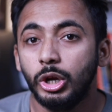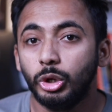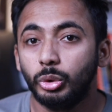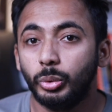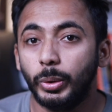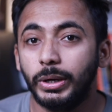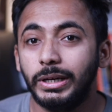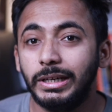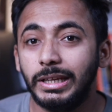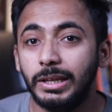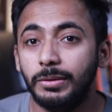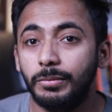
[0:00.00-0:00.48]

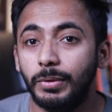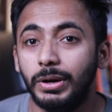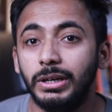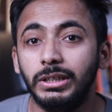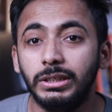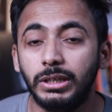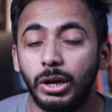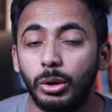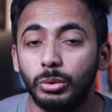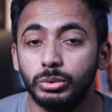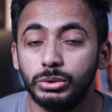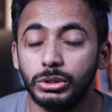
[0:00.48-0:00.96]

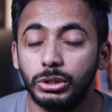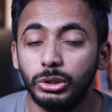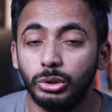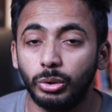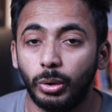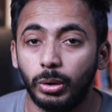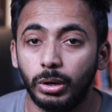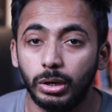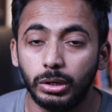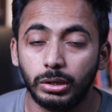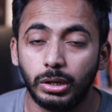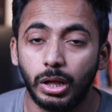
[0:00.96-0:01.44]
21,000
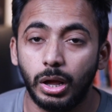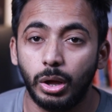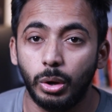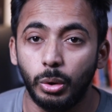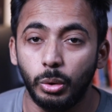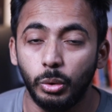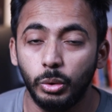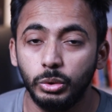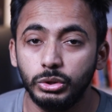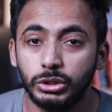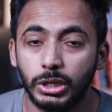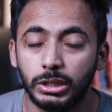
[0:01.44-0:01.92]
डॉलर का
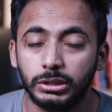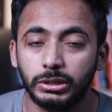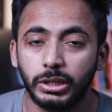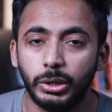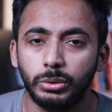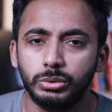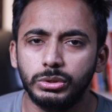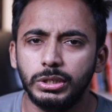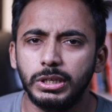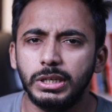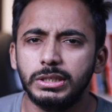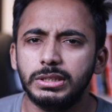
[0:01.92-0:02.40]
हो जाता है
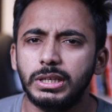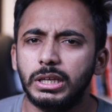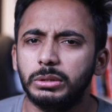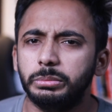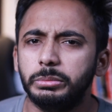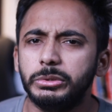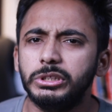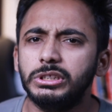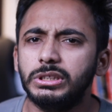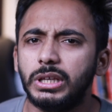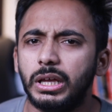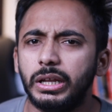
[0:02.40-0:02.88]
उसी के साथ
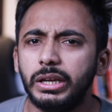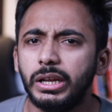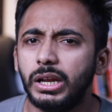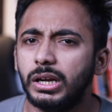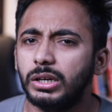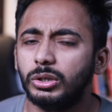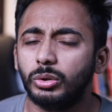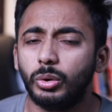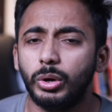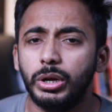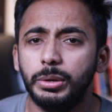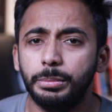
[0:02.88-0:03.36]
में सारे
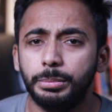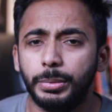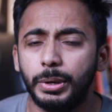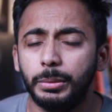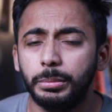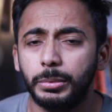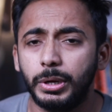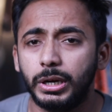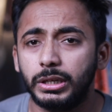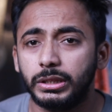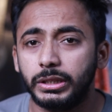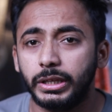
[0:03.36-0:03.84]
अल्टकॉइन
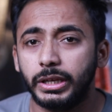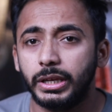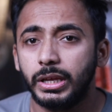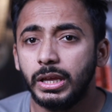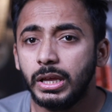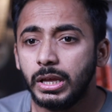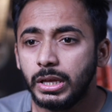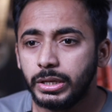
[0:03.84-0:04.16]
पंप करते हैं